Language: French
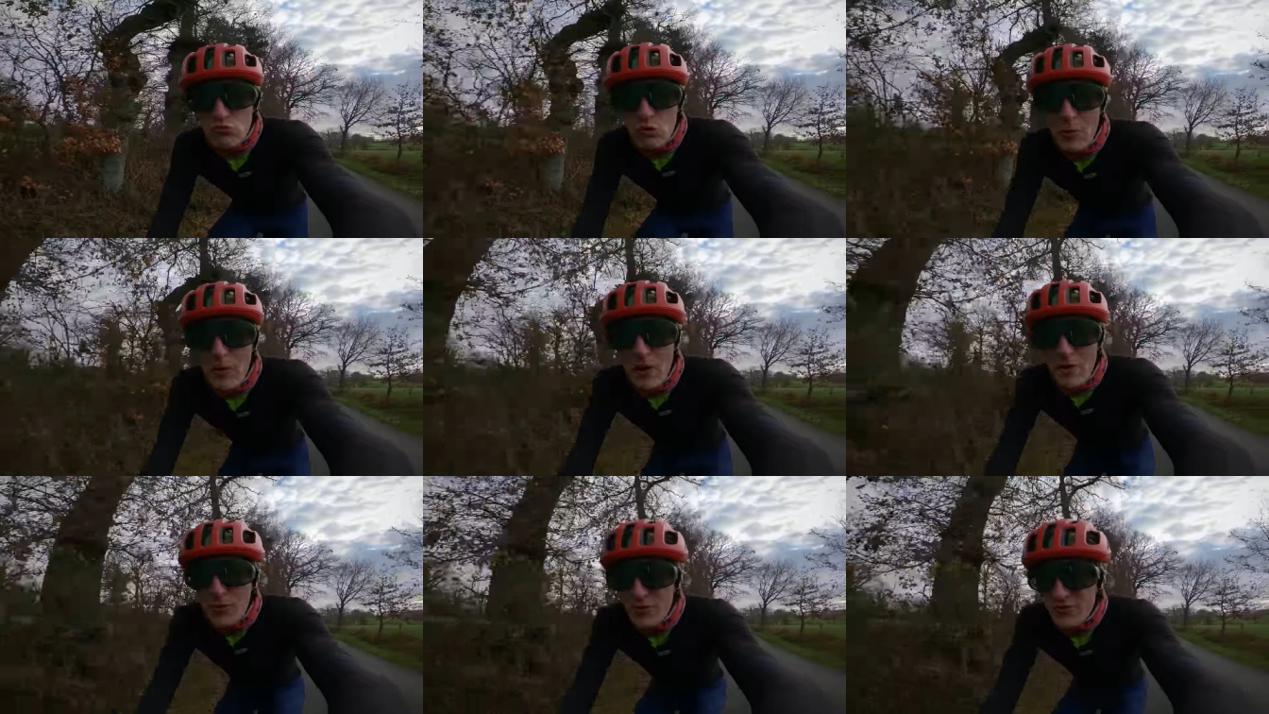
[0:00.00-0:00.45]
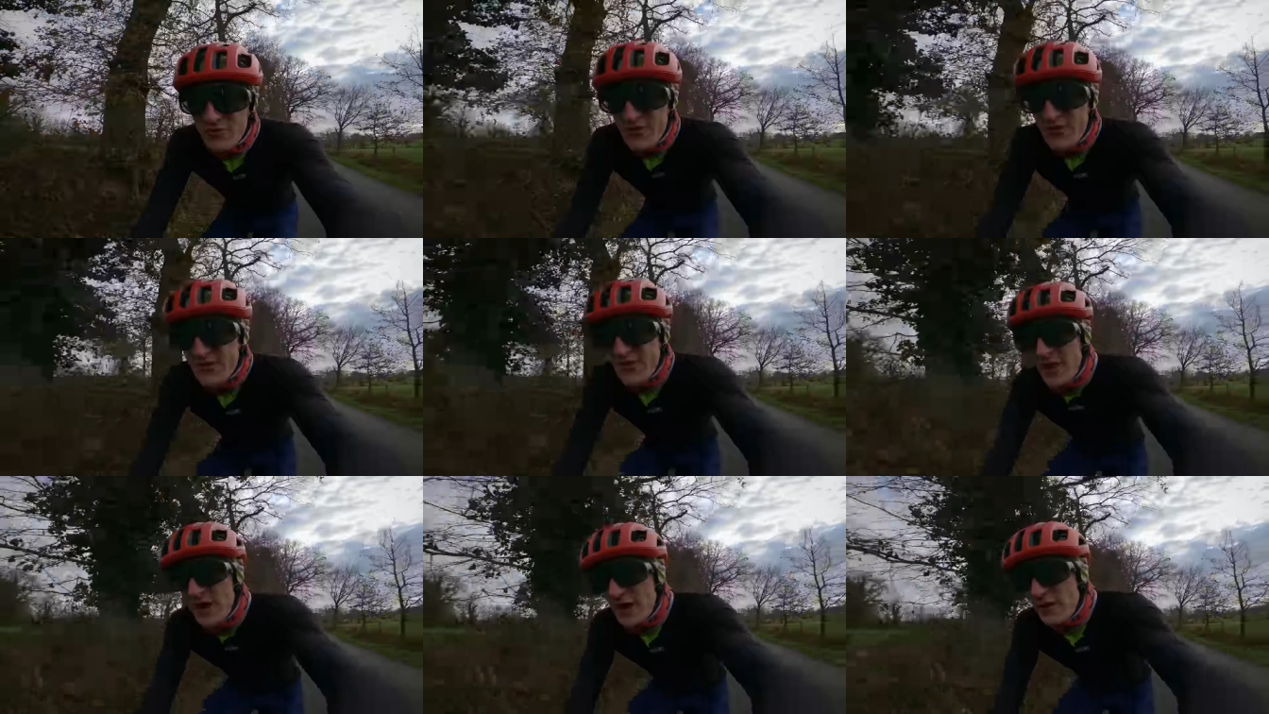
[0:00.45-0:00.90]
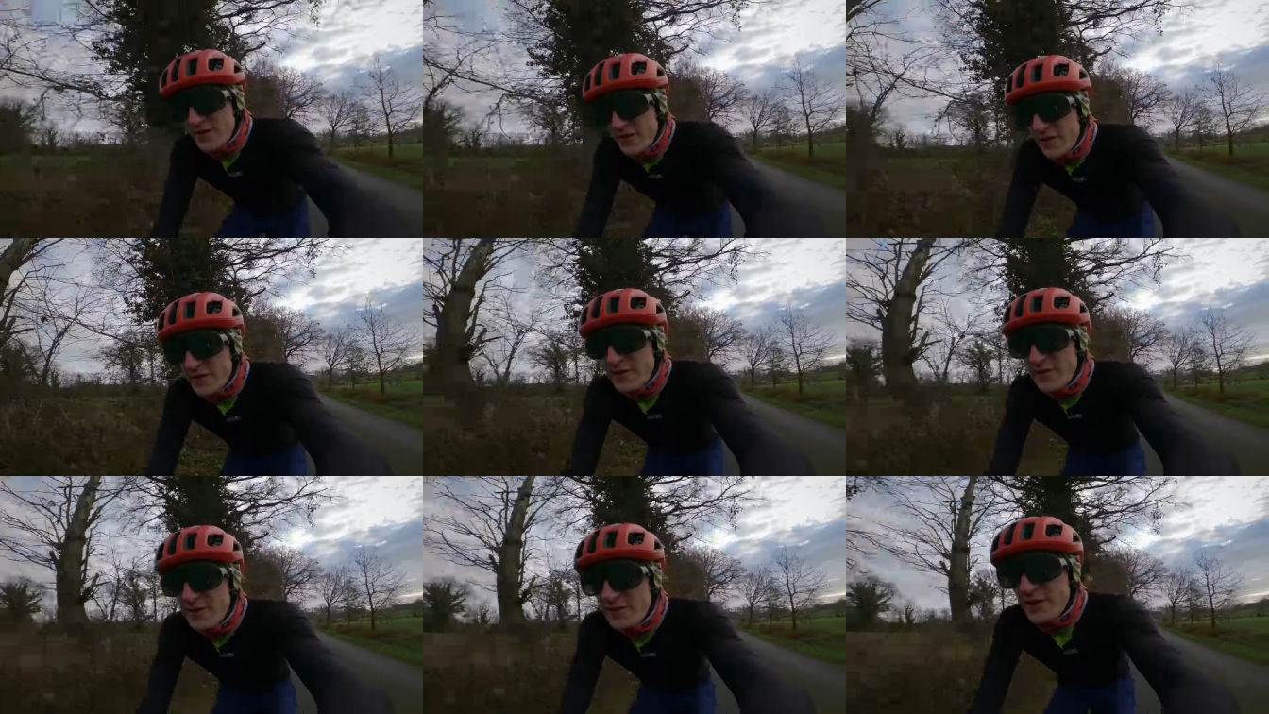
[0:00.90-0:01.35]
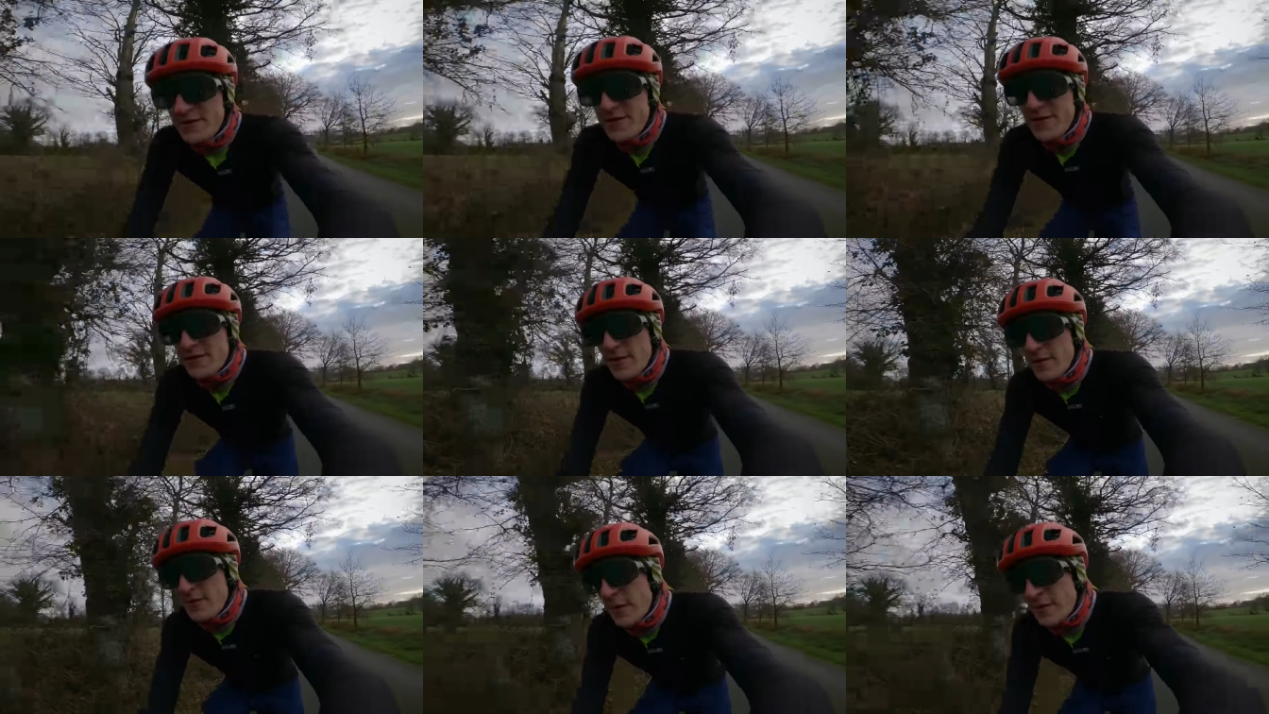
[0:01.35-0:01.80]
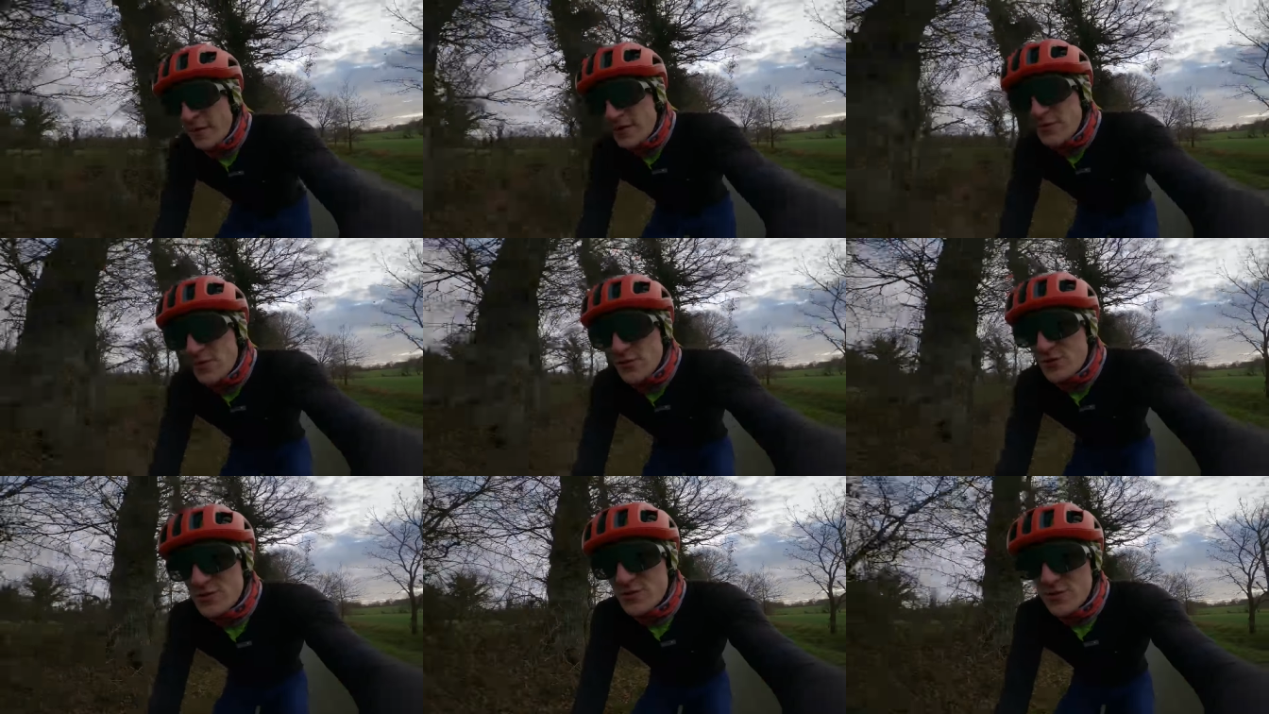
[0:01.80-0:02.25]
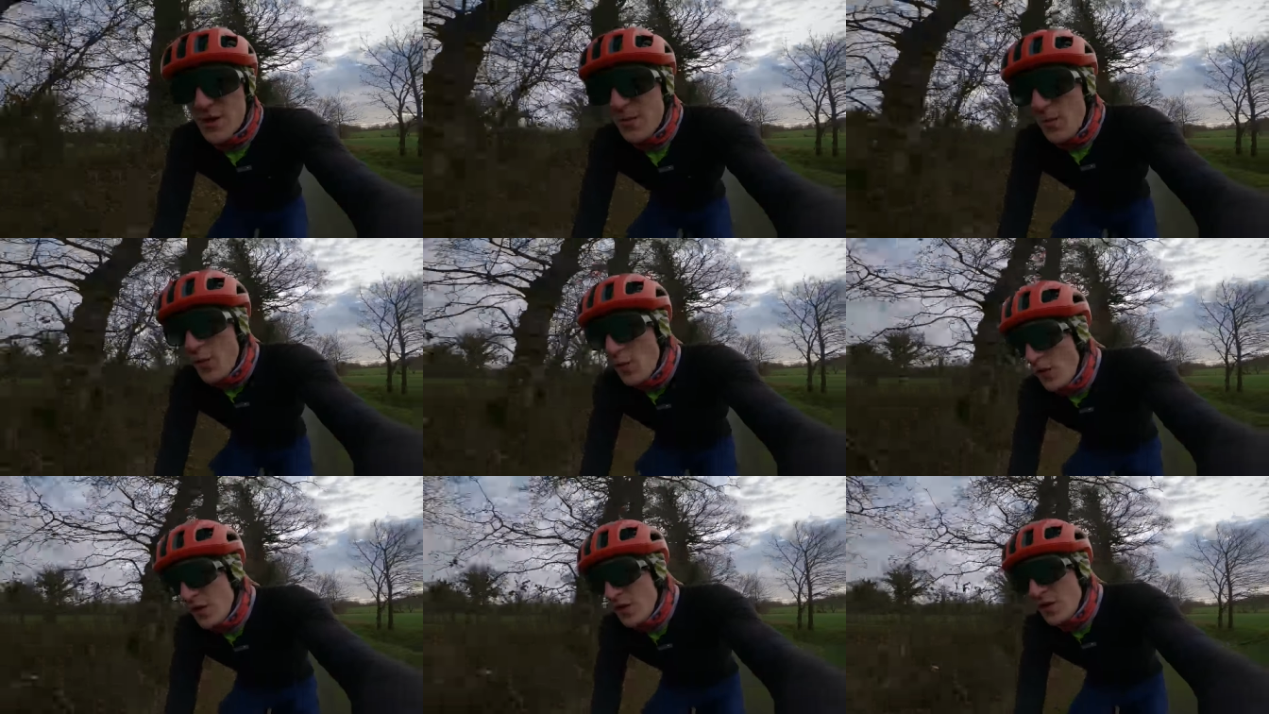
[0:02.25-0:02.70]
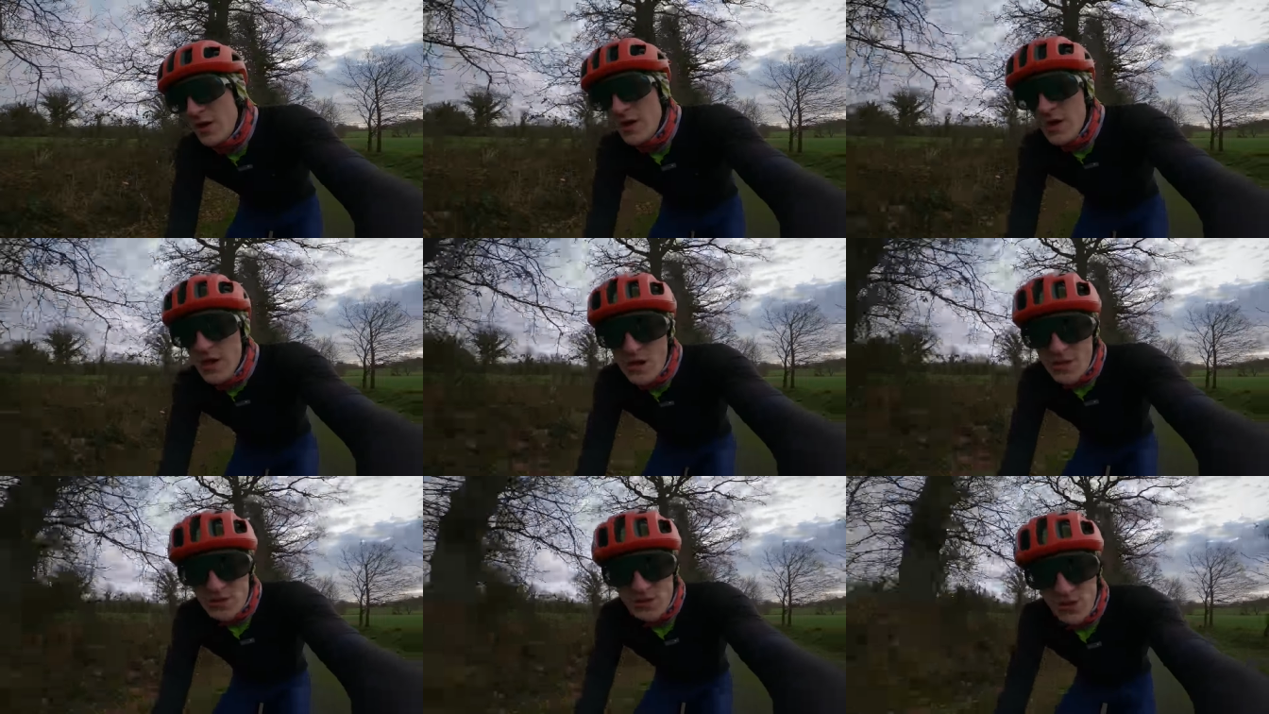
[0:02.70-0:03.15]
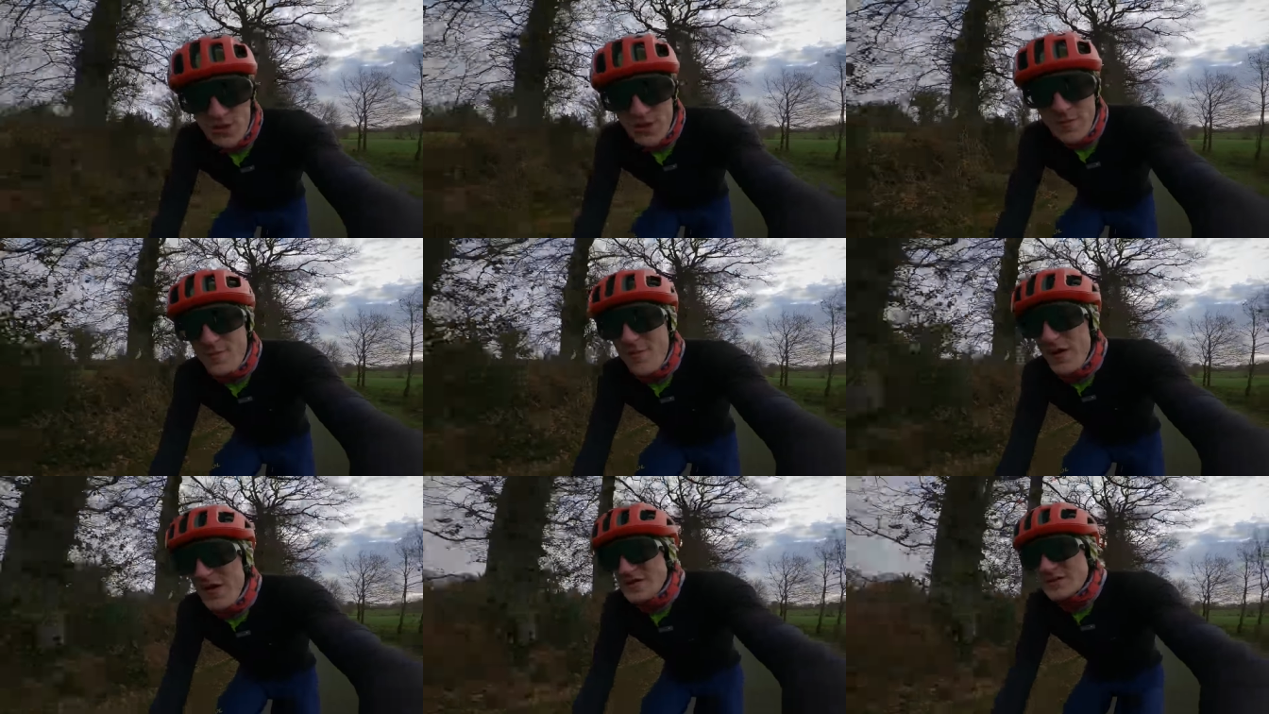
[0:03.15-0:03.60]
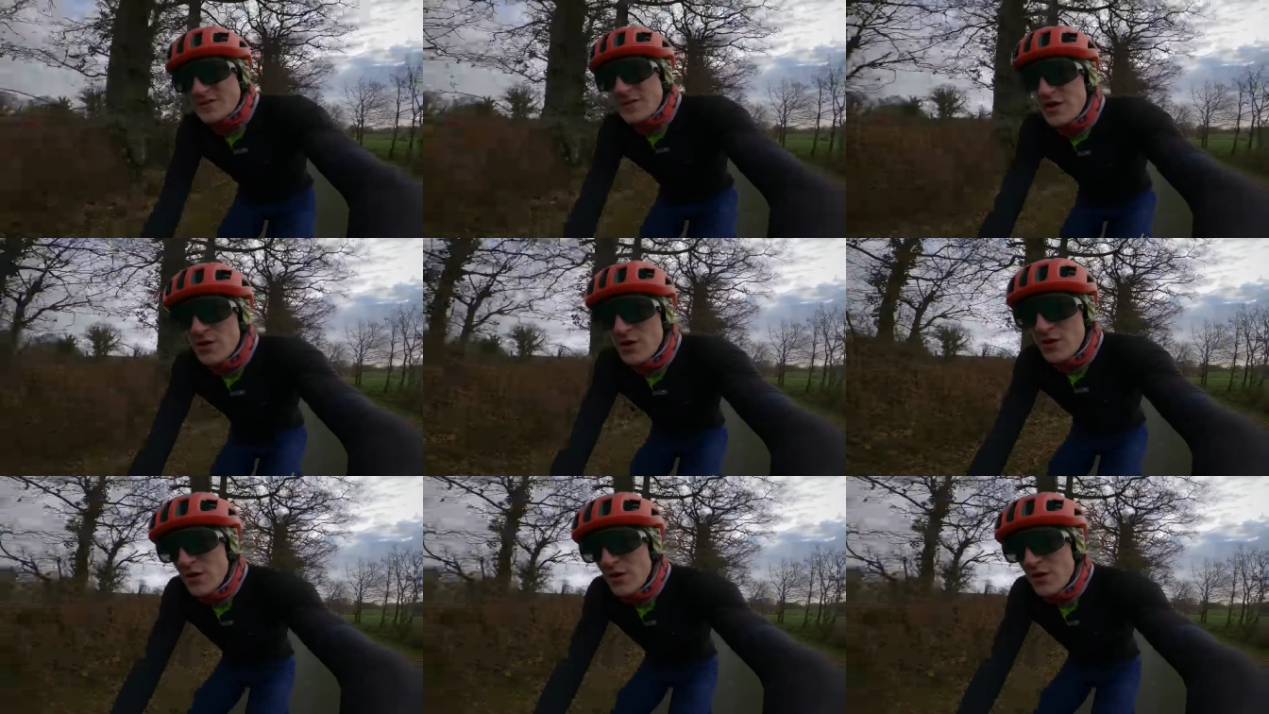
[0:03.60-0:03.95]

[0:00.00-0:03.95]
Globalement, c'est ça. En fait, l'idée, c'est ça. Puis après, je veux qu'il soit beau. Hein. Je veux qu'il me plaise.